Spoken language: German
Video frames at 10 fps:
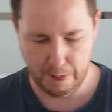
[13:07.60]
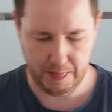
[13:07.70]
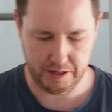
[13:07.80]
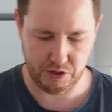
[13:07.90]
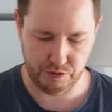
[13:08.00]

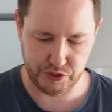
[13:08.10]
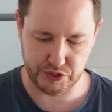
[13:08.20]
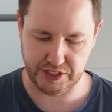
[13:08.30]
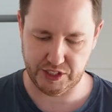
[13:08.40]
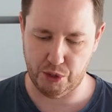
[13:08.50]
Der Löffel ist
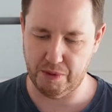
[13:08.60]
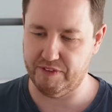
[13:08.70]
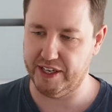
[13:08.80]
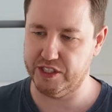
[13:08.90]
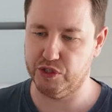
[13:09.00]
noch sauber,
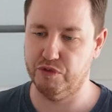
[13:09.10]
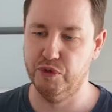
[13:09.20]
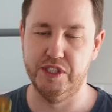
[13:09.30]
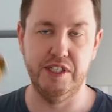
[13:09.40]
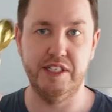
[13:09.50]
war ja zu
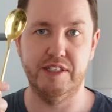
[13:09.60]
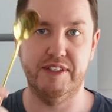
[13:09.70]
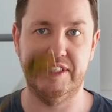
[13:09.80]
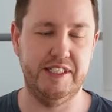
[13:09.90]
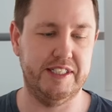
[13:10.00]
flüssig, da ist
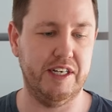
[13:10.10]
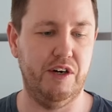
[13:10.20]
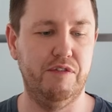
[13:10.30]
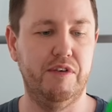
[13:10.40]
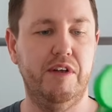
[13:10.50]
fast nichts
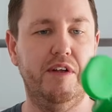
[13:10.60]
drauf.